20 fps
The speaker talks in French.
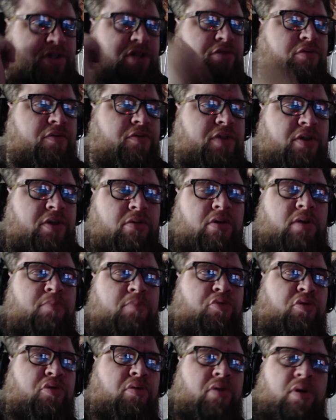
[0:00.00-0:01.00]
une vidéo un
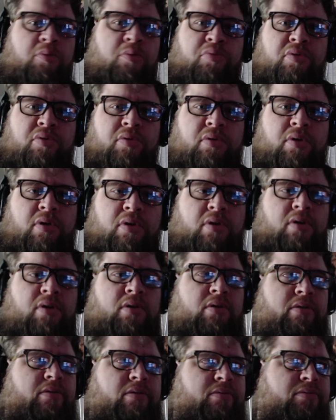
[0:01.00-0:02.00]
peu un peu
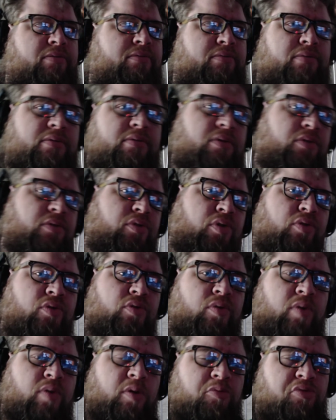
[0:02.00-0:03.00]
entre
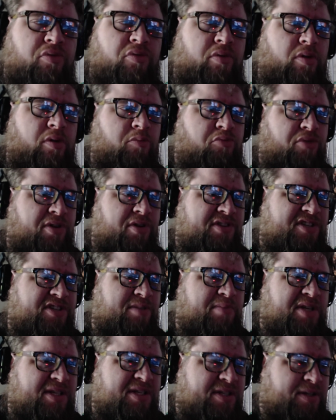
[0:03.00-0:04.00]
nous, un peu un peu
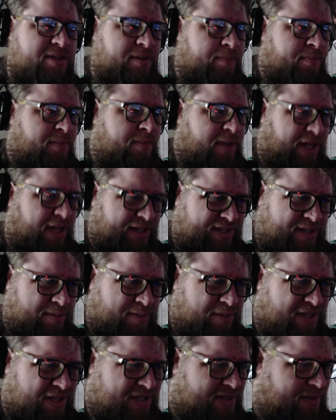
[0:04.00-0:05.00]
intimiste,
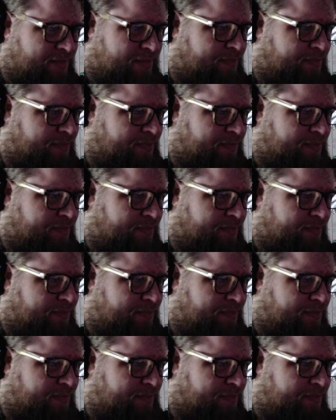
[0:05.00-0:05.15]
intimiste.